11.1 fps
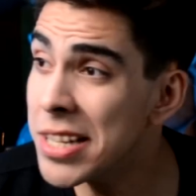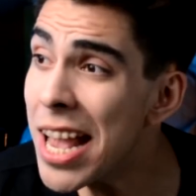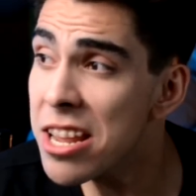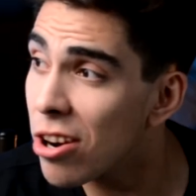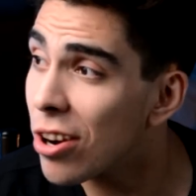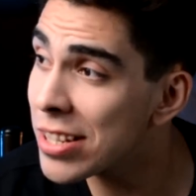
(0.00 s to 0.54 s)
En
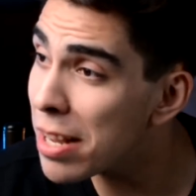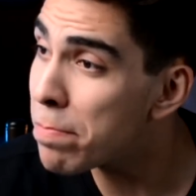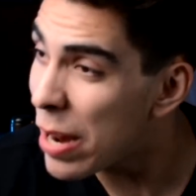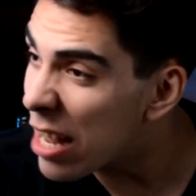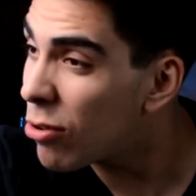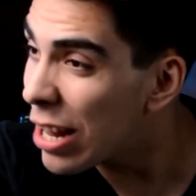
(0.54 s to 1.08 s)
serio, esta
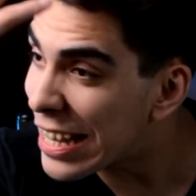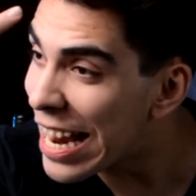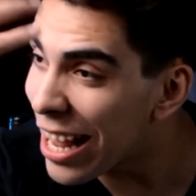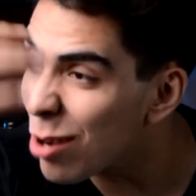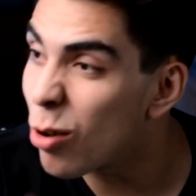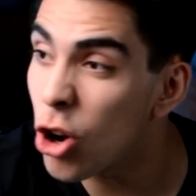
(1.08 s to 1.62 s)
película
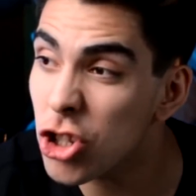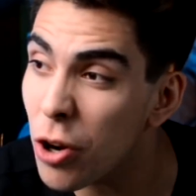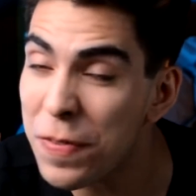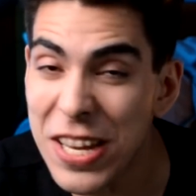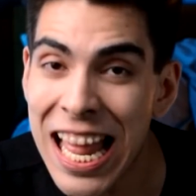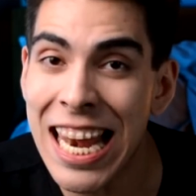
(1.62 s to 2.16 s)
tiene como
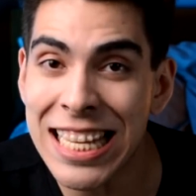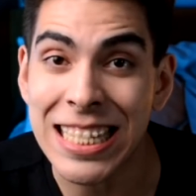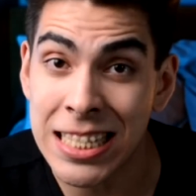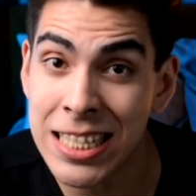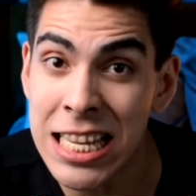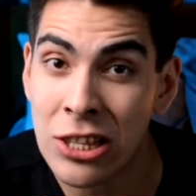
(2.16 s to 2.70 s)
ocho finales
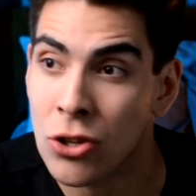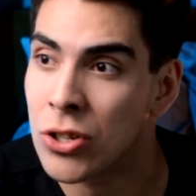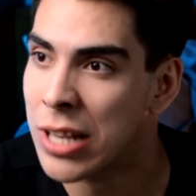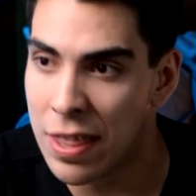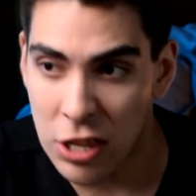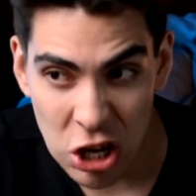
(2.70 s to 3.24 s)

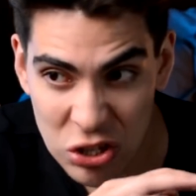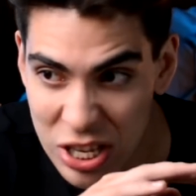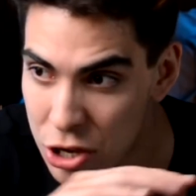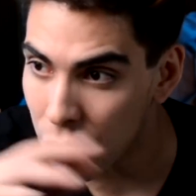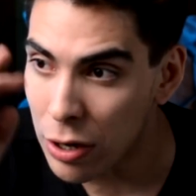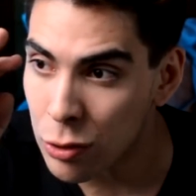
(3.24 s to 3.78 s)
distintos. Adiós
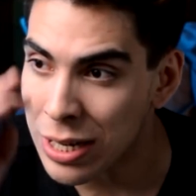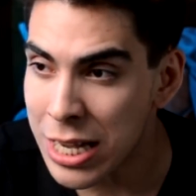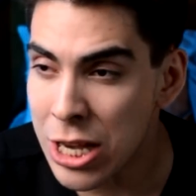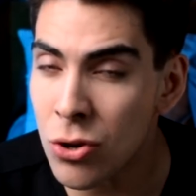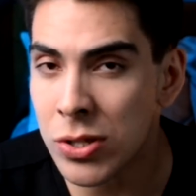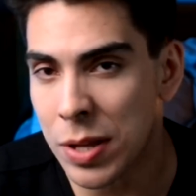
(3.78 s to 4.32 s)
Señor de los
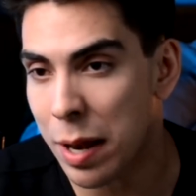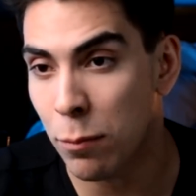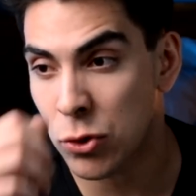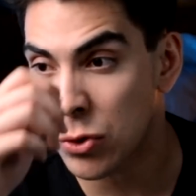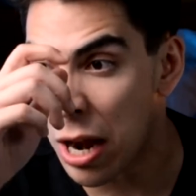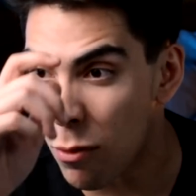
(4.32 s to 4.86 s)
Anillos,
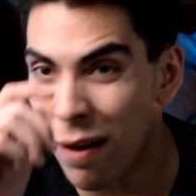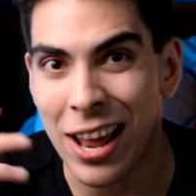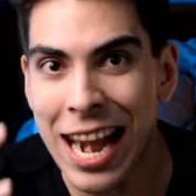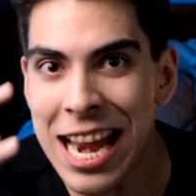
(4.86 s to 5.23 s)
tenemos una nueva